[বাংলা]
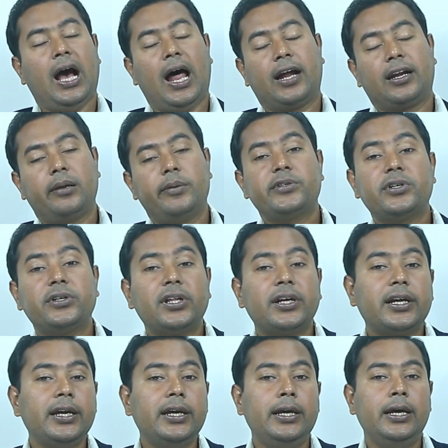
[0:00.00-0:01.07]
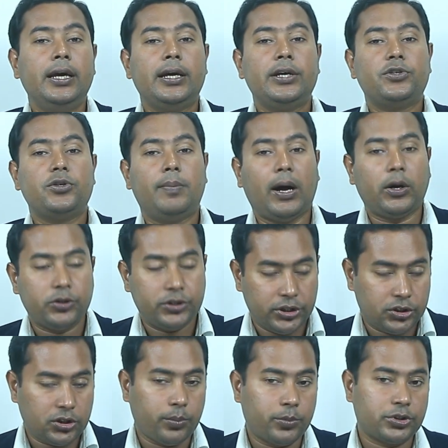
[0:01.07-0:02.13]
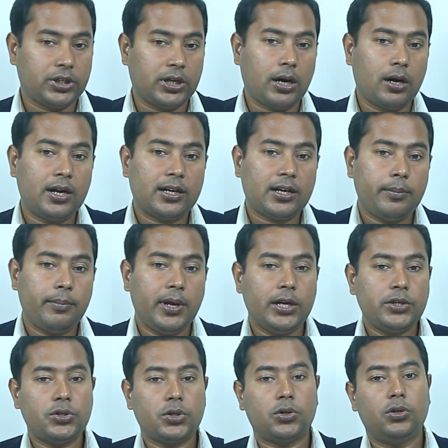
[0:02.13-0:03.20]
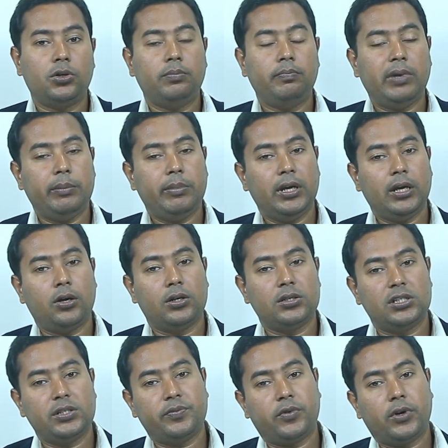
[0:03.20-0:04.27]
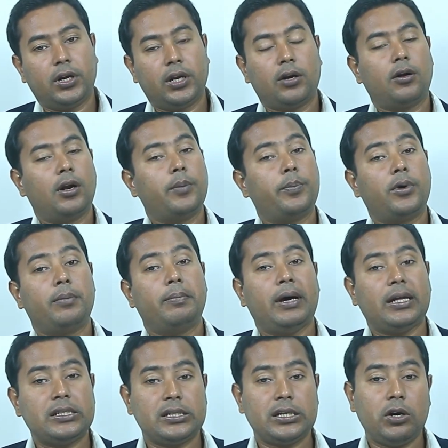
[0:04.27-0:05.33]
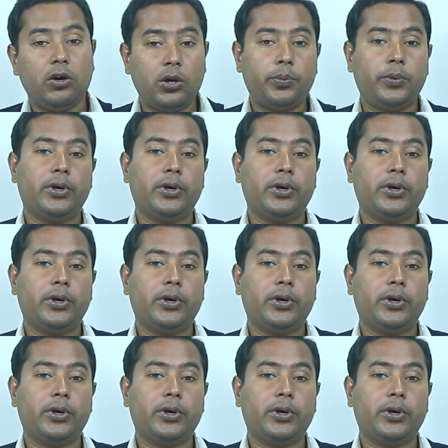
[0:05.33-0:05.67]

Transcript: আরেকটা বিষয় থাকে কিছু মানসিক সমস্যা কারণ একটা মেয়ের যখন বেবি কনসিভ করে করার পর বাচ্চা হওয়ার